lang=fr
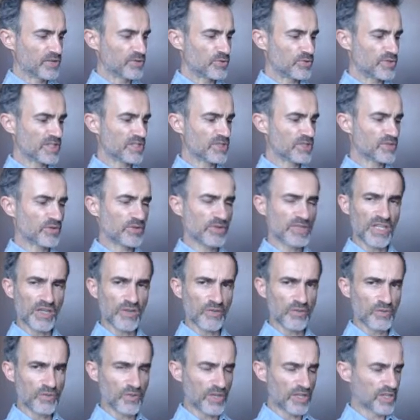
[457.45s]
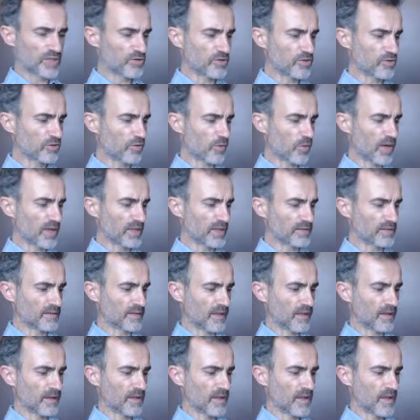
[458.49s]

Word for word: Tu sais ce que c'est qu'une ligne droite